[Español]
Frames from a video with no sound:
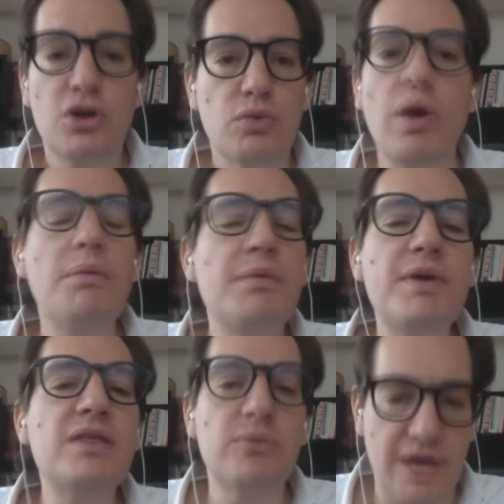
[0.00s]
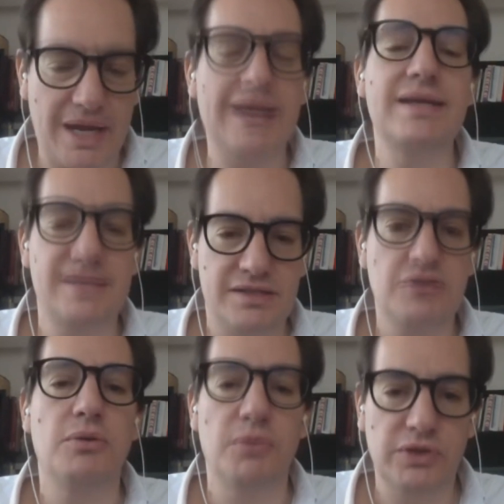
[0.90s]
no ha vivido una crisis
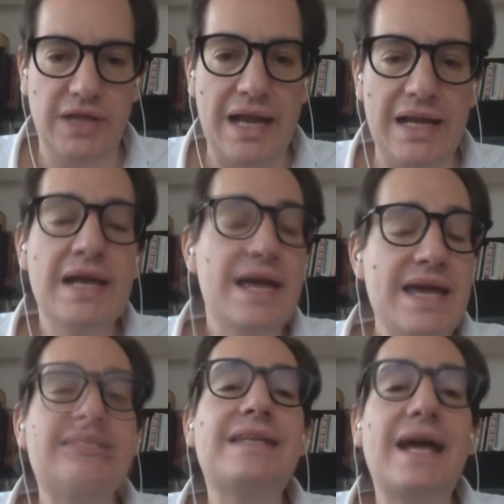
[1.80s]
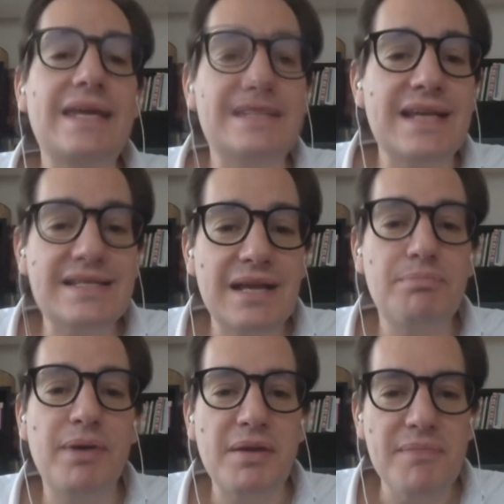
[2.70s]
como tal. Esta quizás es
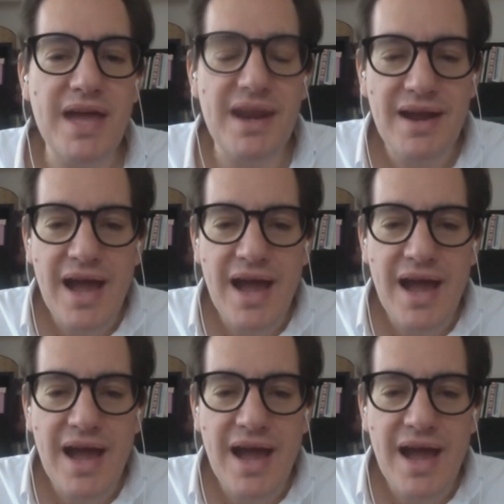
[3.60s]
el primer